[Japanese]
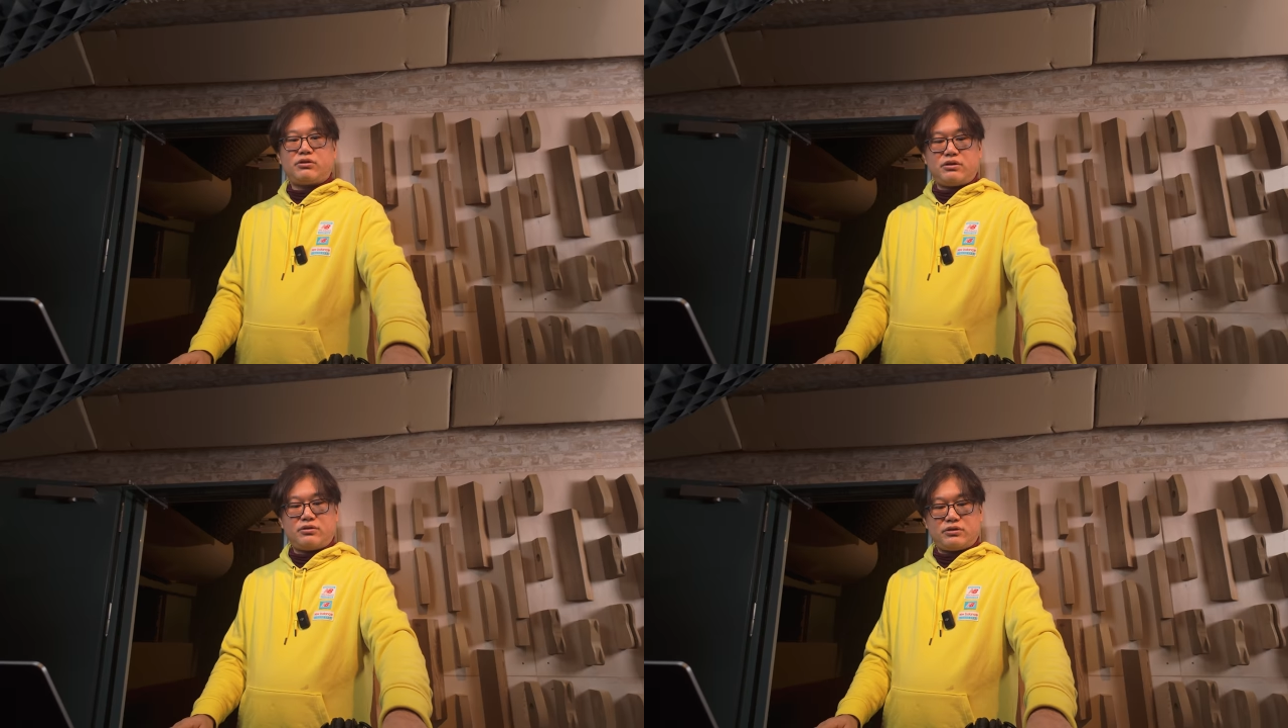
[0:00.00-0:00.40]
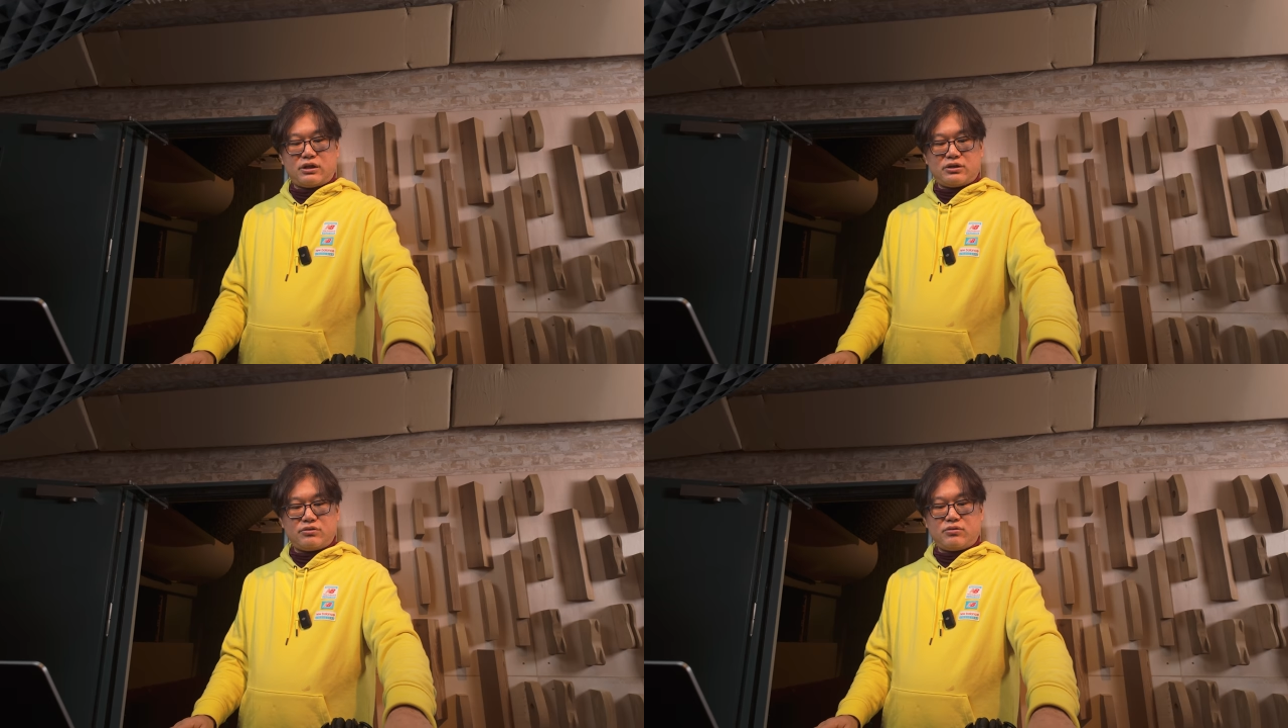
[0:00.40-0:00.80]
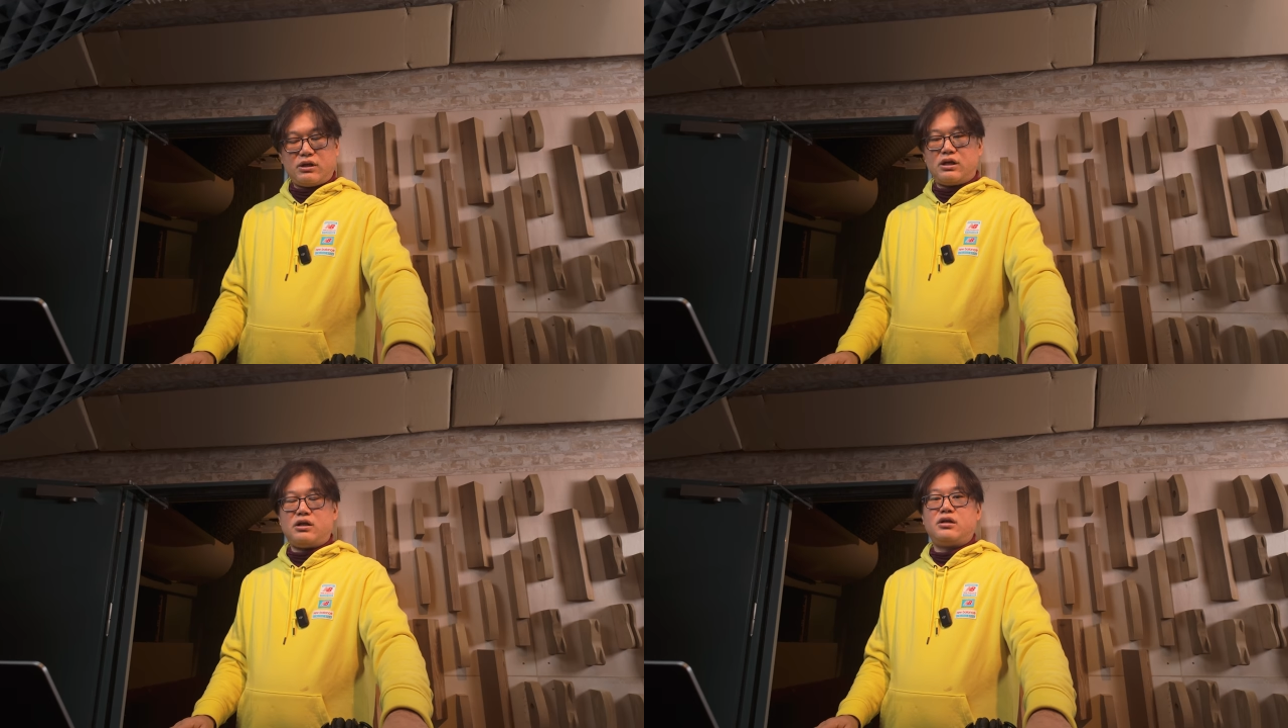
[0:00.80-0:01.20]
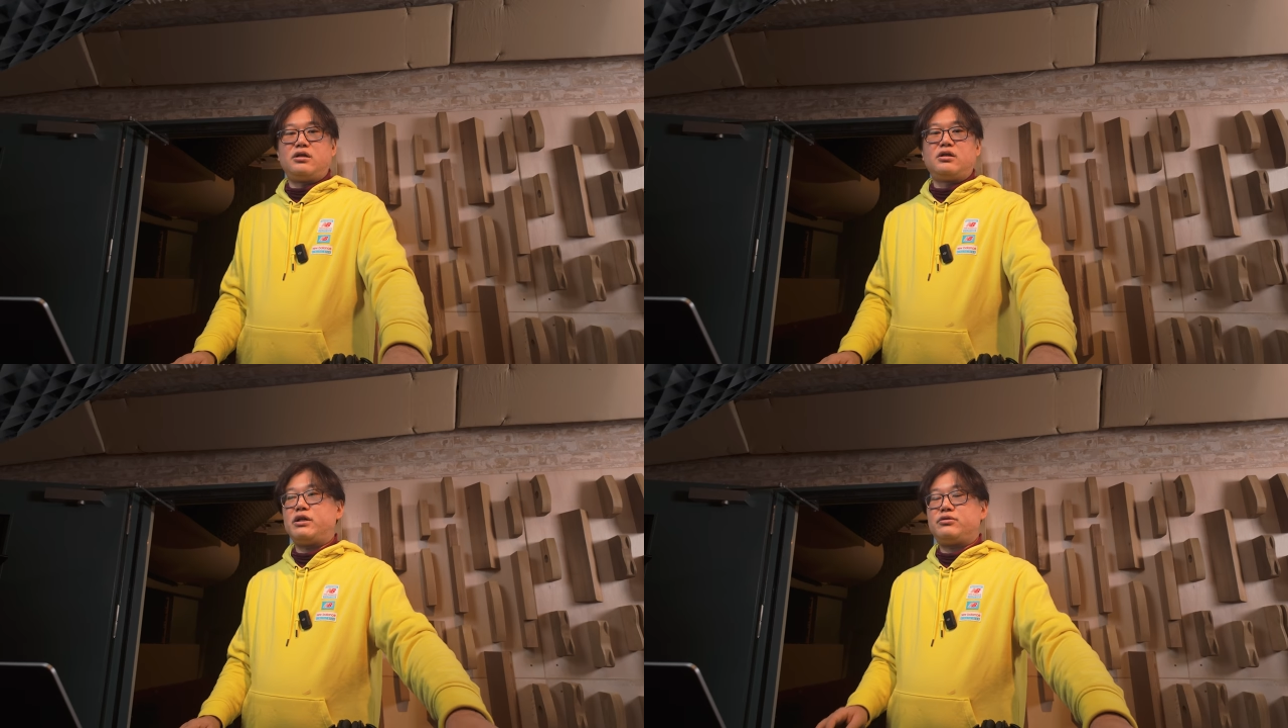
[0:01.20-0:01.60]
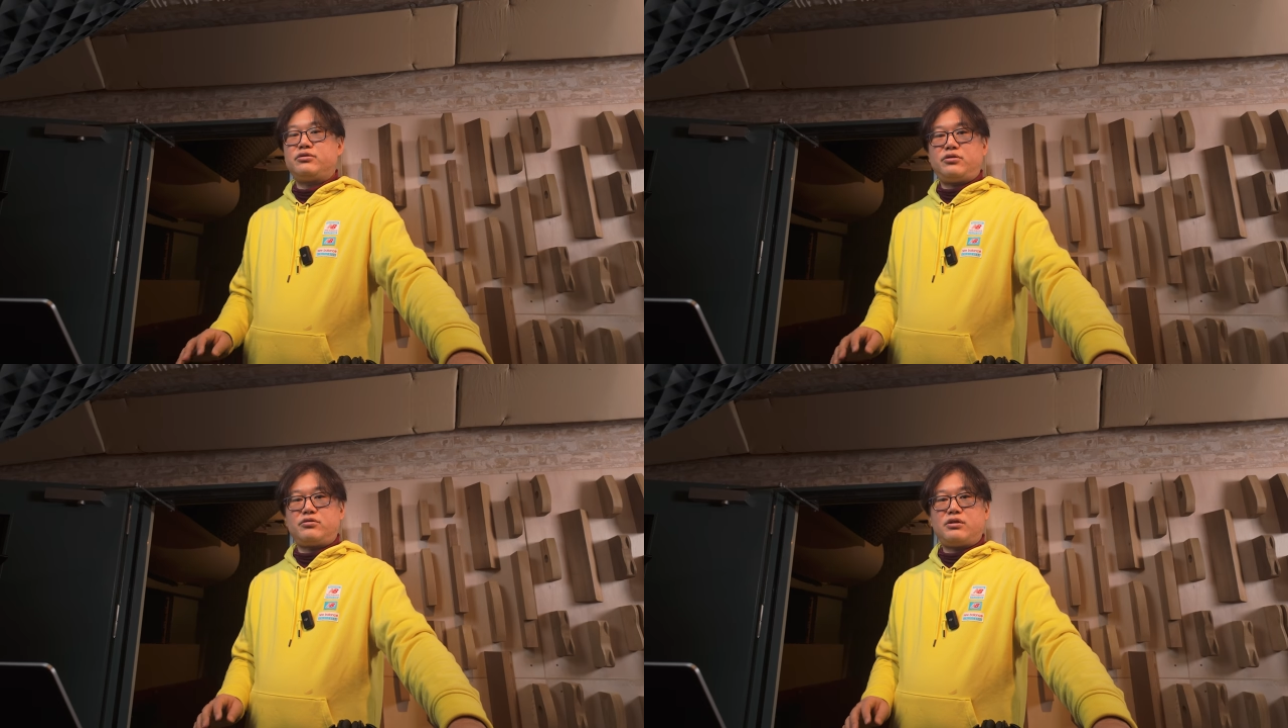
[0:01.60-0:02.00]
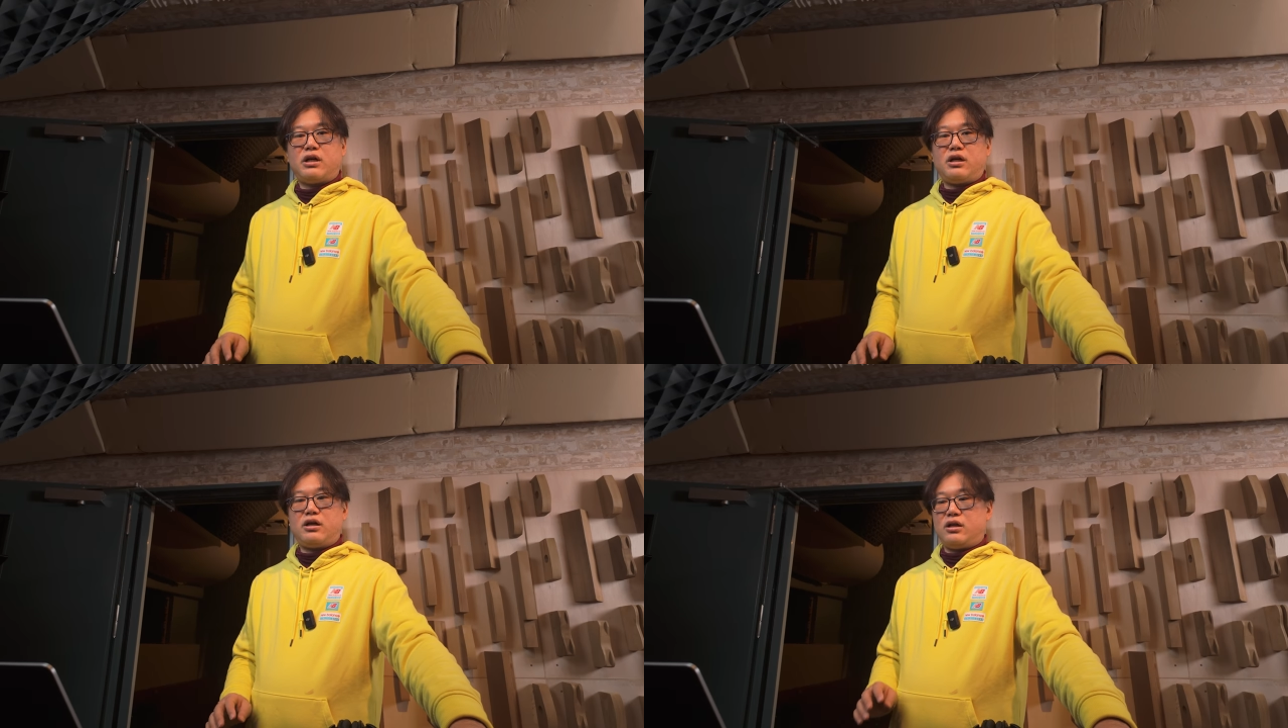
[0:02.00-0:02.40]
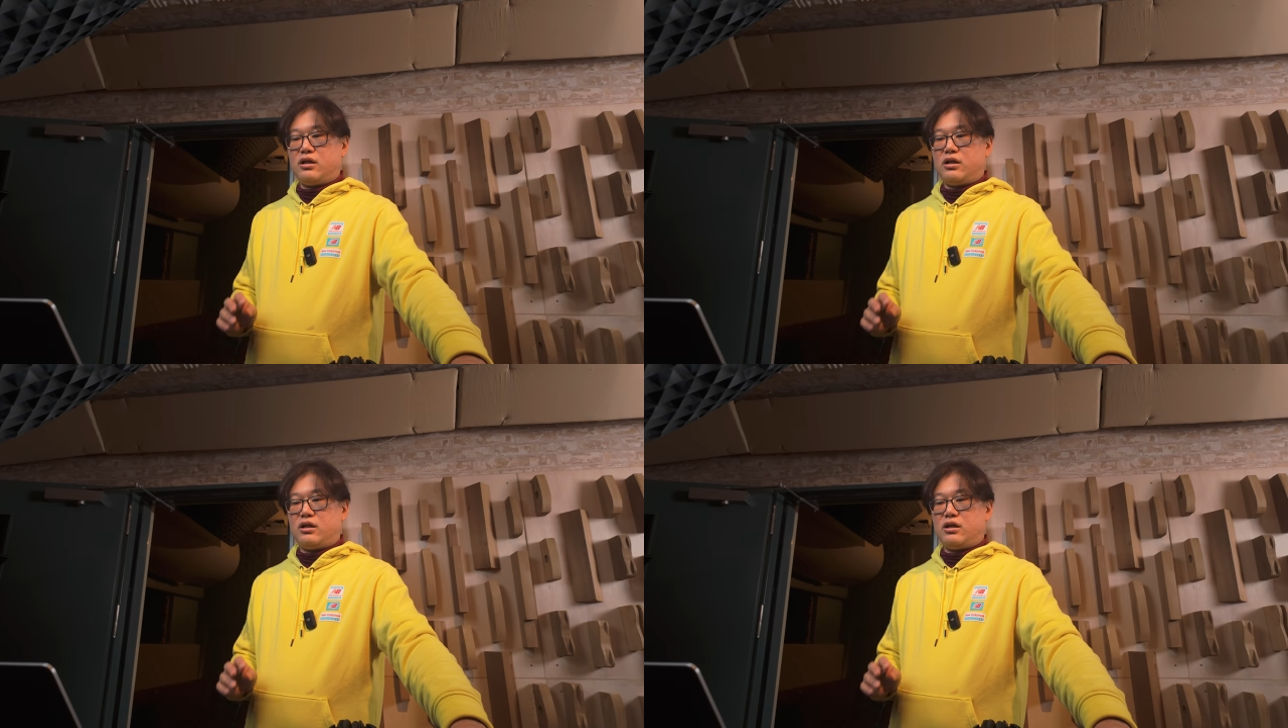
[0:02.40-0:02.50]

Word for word: のマトリックスタジオがマイク入力が